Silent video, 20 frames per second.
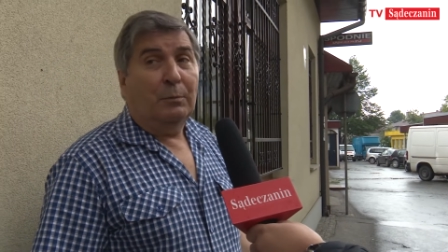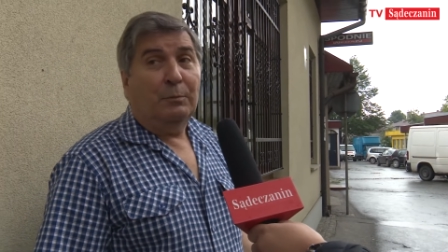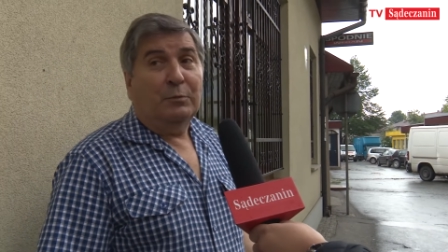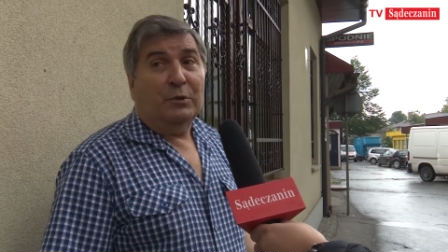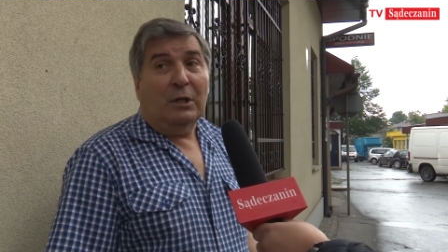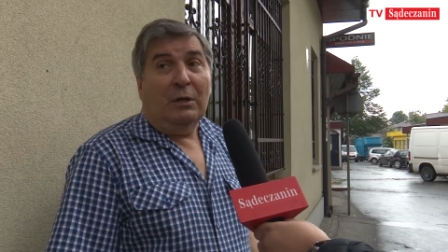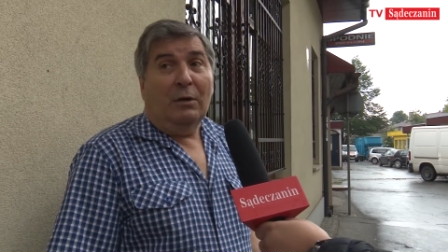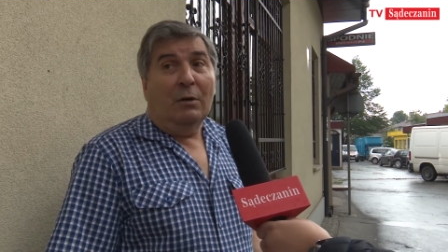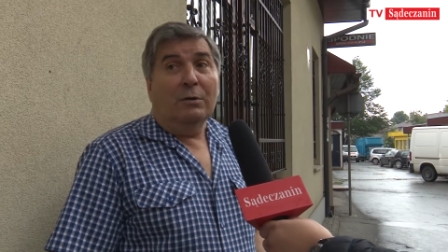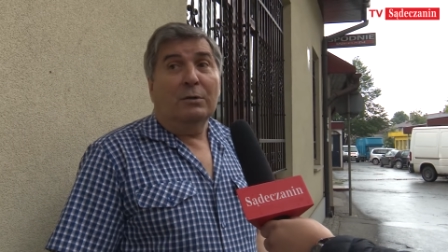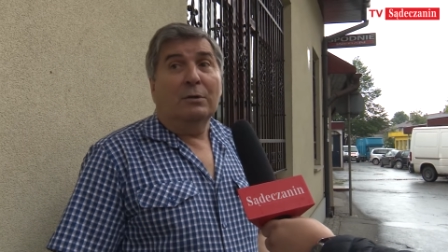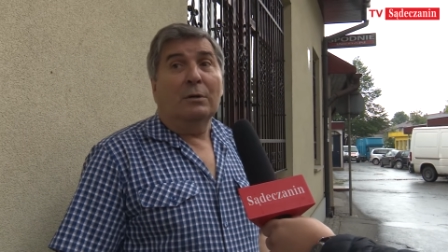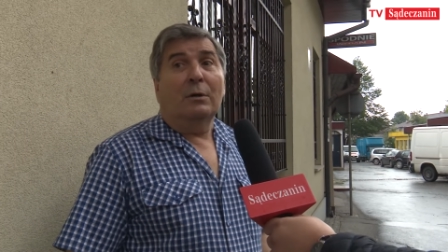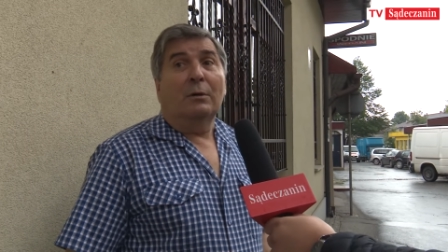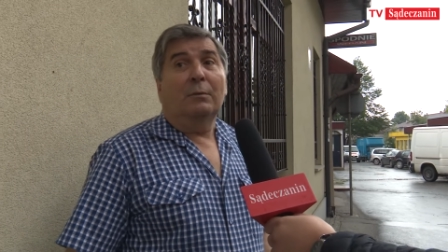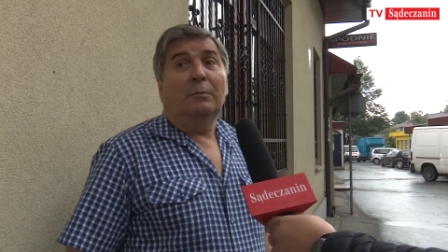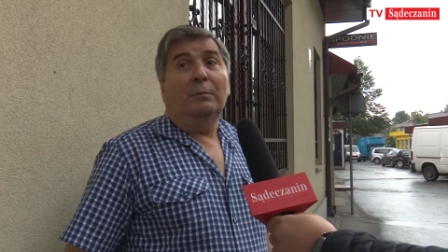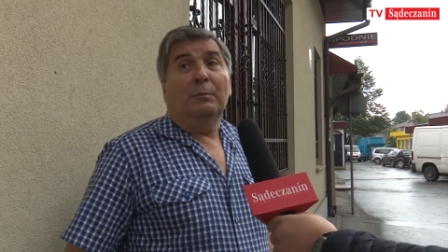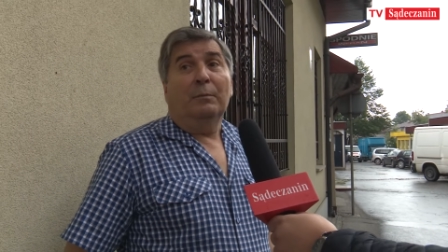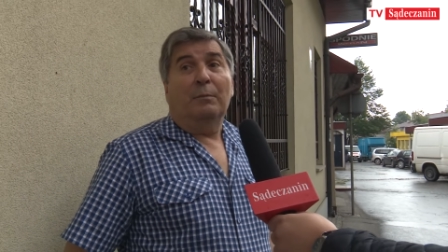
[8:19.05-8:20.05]

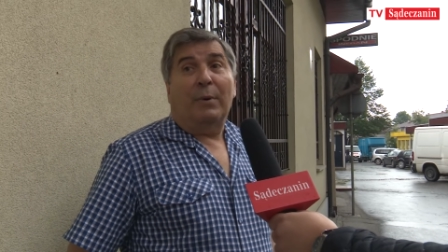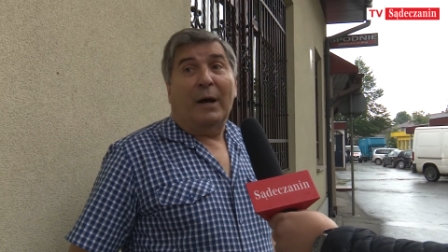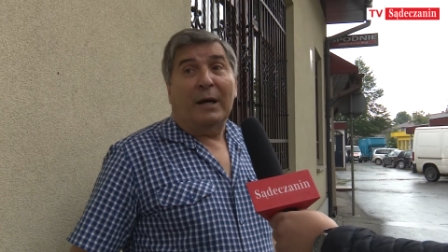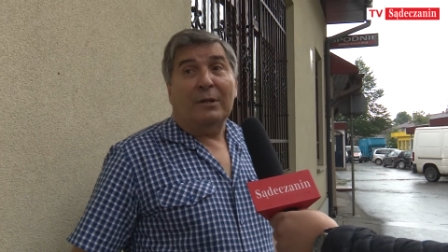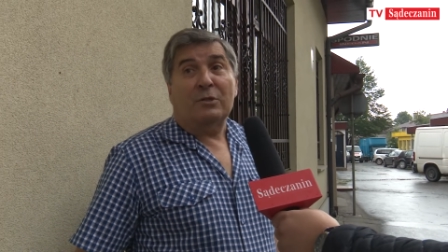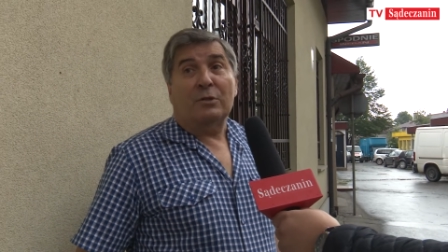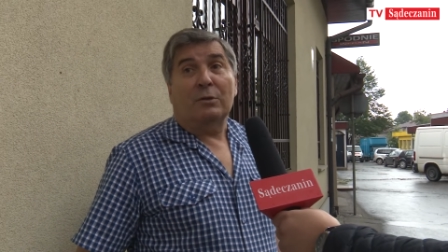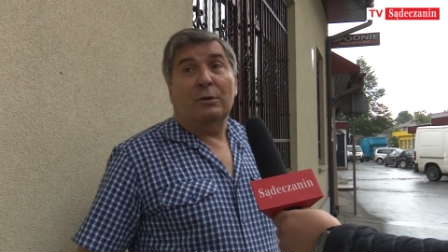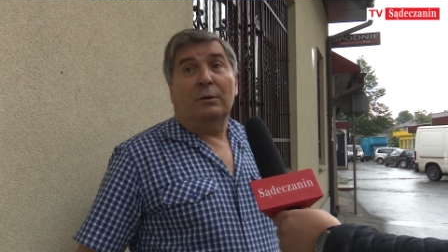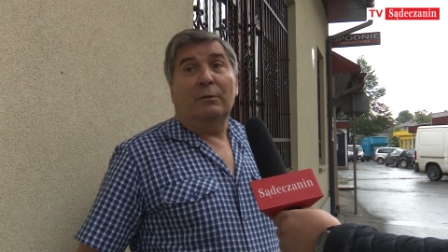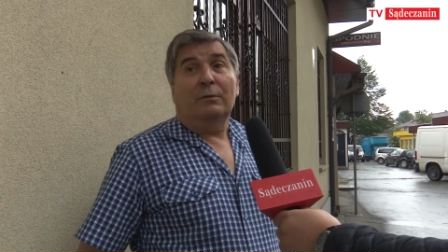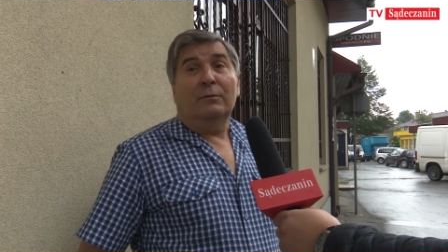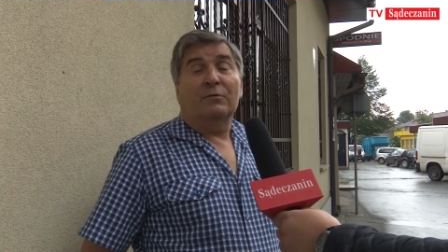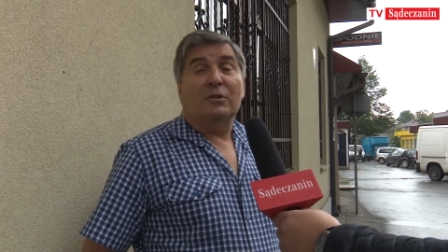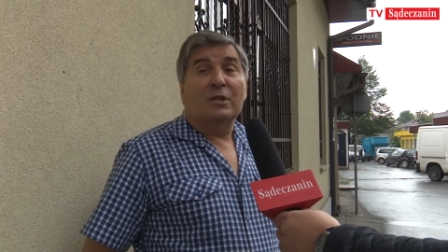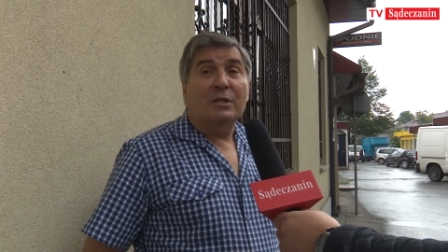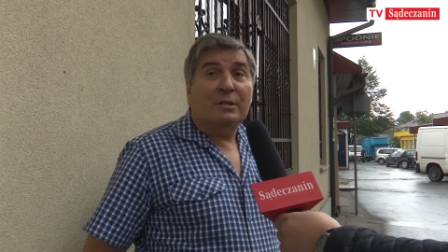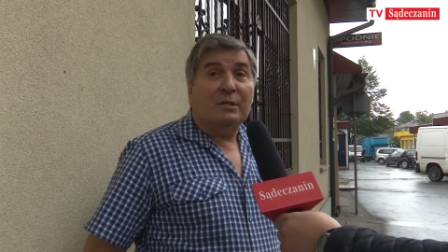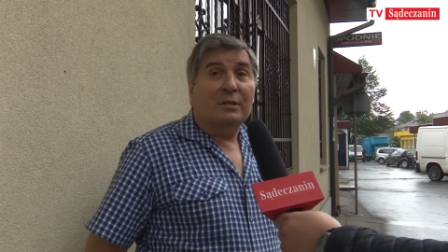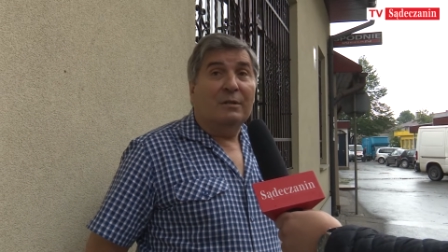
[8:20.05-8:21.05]
przechodzą, patrzą,
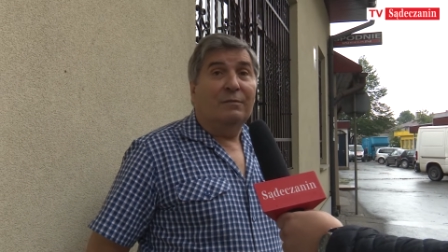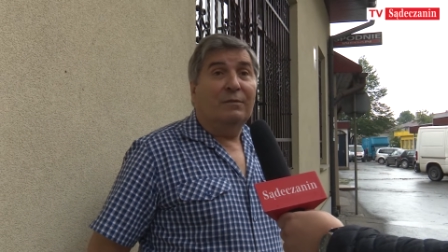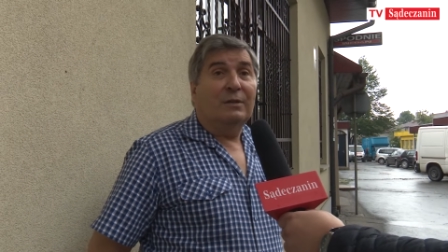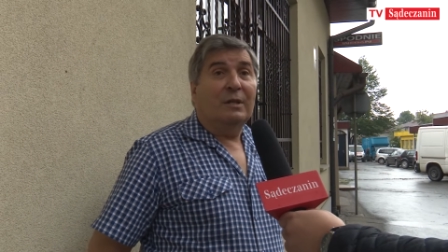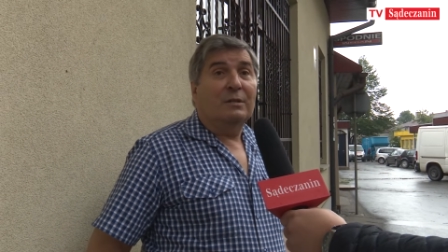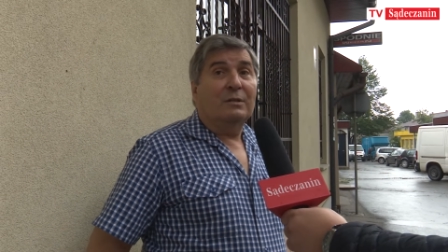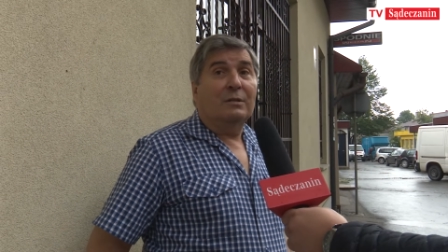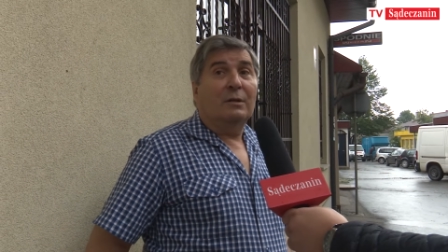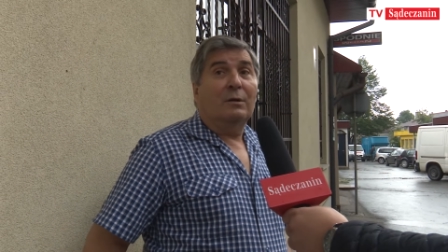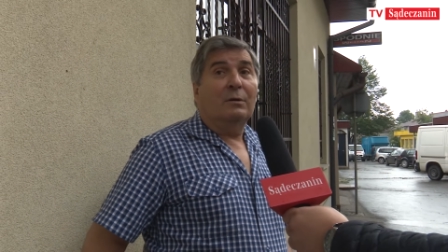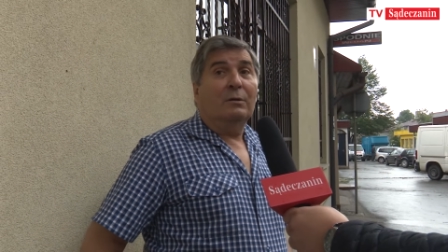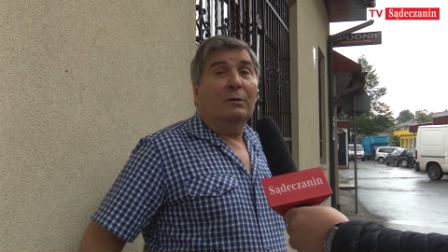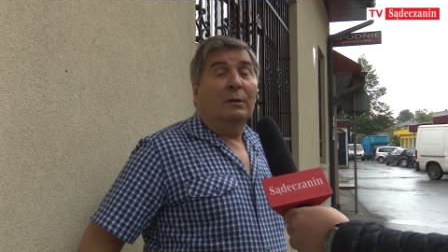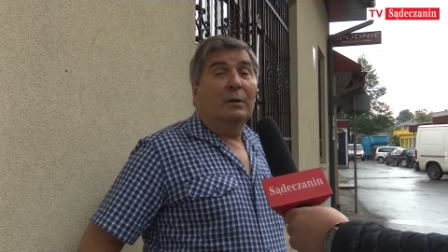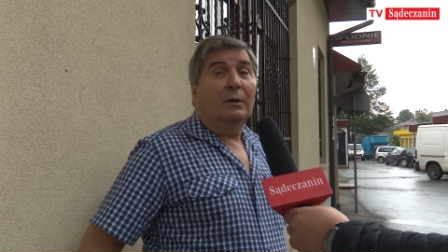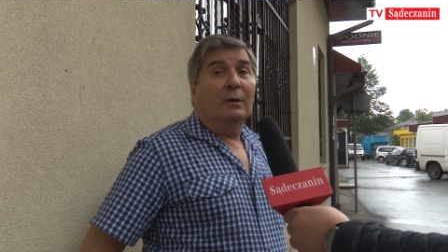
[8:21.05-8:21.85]
wszyscy wiedzą,